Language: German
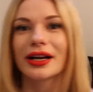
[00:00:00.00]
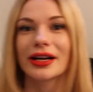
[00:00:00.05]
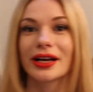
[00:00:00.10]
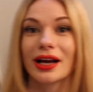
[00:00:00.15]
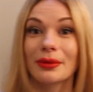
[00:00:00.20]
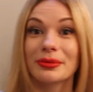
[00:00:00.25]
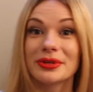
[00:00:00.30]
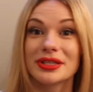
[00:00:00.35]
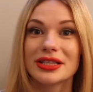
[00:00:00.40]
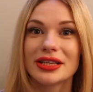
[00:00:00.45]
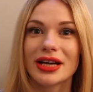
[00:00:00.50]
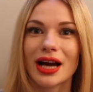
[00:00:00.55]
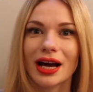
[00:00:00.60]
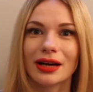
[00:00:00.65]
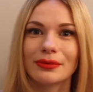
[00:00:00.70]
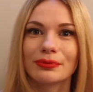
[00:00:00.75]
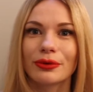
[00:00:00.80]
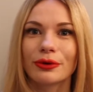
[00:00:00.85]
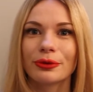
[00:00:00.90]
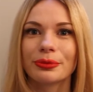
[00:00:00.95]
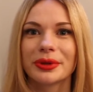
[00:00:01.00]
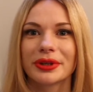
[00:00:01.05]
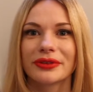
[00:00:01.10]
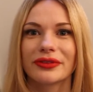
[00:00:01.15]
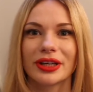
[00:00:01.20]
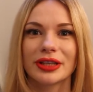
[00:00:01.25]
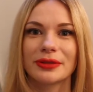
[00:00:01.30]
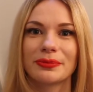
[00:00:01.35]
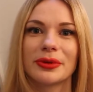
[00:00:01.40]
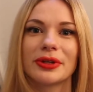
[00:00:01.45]
dann habe ich sie
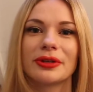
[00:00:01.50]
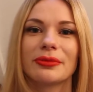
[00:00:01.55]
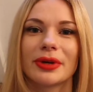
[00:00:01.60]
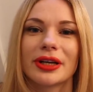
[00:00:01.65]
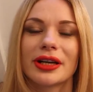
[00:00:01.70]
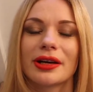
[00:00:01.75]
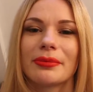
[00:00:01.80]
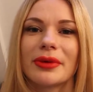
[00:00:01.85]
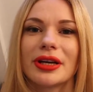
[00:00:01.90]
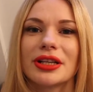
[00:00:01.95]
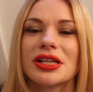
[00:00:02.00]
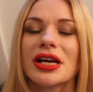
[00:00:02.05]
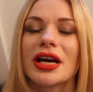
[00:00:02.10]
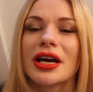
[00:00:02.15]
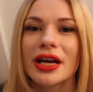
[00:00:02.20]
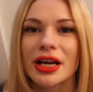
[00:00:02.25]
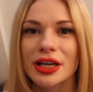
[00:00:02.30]
anprobiert, weil ich bin immer der Mensch,